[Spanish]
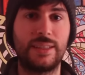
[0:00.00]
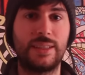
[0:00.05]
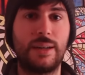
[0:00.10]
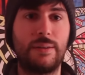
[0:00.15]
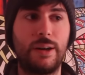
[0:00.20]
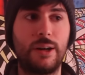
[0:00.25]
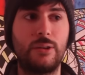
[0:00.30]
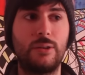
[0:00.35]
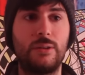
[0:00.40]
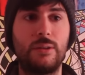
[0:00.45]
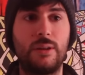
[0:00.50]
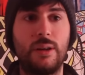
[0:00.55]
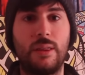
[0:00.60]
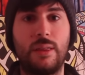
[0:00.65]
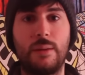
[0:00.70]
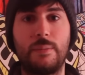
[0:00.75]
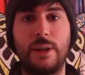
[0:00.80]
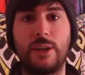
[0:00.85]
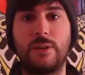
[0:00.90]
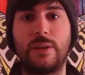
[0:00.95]
trabajo,
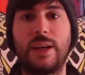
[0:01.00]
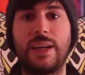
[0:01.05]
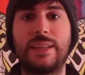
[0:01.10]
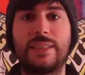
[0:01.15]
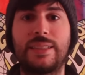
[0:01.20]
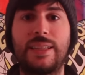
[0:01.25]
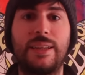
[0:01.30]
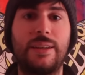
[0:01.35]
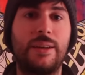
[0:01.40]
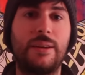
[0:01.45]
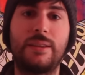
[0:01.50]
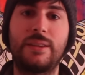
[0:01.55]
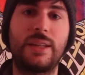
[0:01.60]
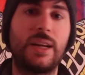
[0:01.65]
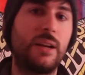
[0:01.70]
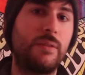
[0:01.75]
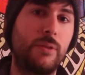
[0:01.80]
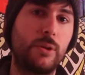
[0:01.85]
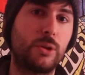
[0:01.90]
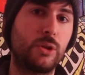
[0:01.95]
encima no queréis que
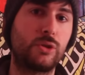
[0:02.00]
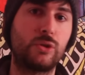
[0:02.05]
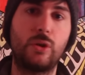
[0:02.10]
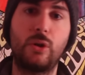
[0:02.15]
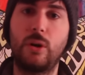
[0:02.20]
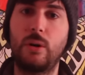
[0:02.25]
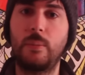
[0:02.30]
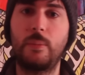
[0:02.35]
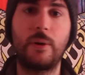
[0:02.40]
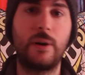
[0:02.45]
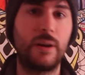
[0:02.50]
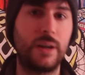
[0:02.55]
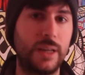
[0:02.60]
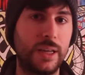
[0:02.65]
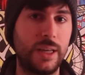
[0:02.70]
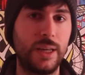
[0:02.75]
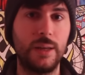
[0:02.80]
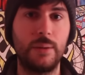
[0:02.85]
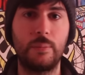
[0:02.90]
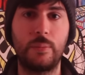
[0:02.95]
entre al Photoshop o al
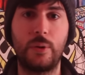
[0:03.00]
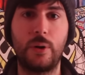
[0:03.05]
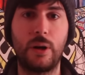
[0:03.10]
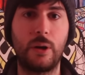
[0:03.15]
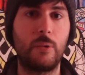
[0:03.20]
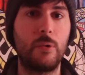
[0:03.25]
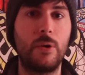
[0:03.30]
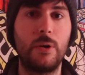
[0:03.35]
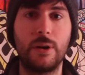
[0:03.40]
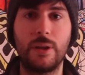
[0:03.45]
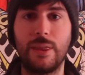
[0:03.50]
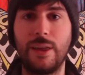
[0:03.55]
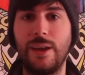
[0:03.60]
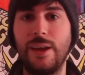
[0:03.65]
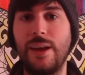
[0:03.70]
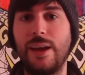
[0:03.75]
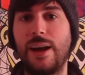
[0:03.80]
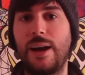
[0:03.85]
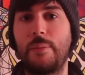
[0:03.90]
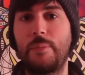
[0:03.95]
GIMP o al Word
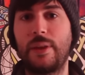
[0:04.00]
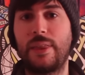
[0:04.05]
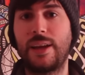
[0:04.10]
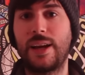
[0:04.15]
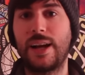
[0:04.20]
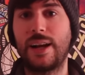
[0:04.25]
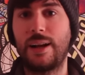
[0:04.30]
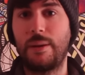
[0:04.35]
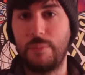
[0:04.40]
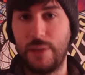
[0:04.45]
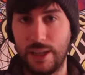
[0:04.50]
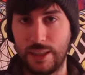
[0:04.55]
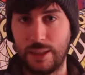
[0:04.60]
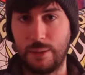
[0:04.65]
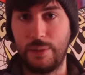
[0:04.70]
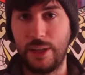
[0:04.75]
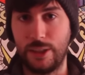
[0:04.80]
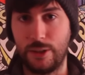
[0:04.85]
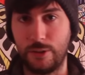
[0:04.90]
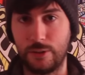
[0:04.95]
a empezar a cambiar
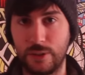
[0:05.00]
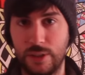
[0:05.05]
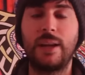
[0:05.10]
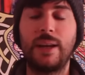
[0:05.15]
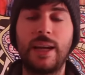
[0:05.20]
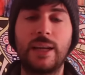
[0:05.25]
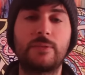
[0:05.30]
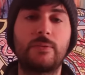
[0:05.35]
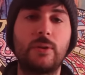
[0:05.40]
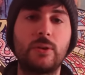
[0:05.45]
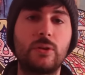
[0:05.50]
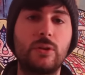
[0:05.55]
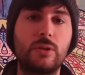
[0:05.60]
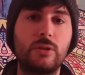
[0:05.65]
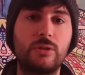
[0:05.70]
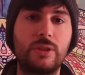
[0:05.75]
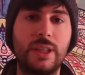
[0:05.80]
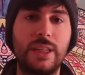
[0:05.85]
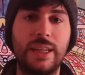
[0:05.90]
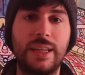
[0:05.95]
tamaños. Las
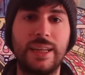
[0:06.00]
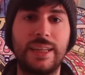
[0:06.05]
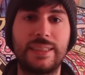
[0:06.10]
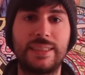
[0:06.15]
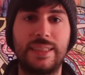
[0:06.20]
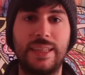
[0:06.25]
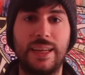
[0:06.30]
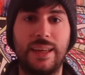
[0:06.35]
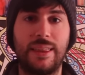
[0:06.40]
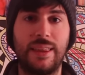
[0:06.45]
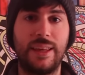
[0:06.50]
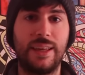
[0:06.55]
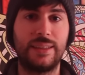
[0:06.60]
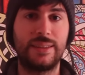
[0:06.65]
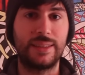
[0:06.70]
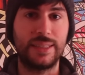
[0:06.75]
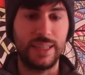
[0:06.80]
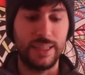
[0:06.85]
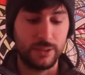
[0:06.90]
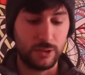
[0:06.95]
fotos tienen que ser
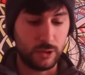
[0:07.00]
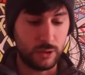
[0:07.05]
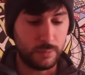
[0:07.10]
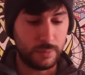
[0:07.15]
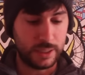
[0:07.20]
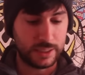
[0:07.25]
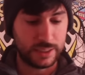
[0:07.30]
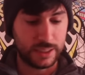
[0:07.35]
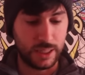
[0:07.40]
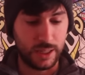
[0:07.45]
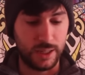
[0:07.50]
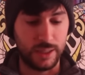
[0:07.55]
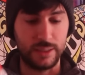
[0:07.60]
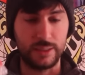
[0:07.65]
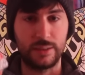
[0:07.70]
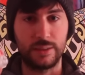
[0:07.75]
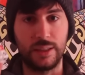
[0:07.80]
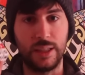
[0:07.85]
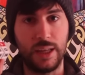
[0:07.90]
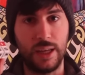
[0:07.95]
de
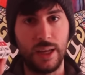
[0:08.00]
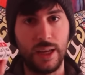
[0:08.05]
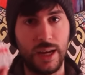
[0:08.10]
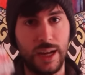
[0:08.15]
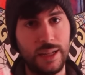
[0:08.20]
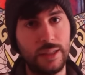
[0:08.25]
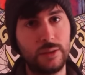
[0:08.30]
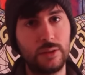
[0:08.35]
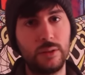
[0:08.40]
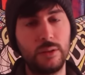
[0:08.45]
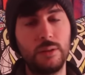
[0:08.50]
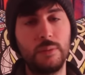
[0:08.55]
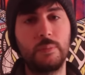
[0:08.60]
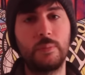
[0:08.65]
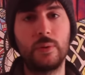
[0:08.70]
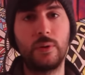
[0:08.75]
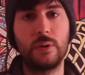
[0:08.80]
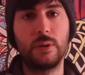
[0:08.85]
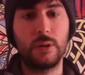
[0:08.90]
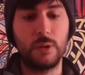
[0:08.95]
3,6 de alto
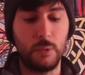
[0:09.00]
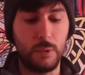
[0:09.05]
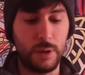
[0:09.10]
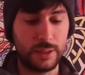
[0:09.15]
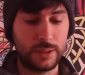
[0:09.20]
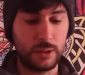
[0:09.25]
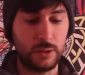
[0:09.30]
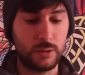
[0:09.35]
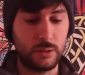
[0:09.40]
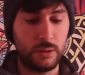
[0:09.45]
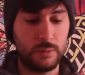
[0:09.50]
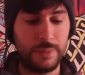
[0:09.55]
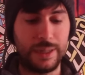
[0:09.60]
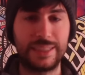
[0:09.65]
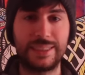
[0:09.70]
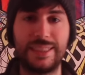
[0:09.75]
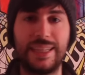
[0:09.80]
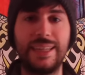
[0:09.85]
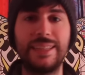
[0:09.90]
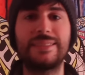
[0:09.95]
por
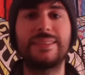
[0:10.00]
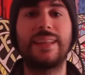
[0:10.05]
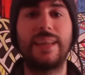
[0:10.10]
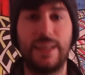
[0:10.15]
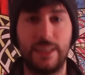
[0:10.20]
4,6 de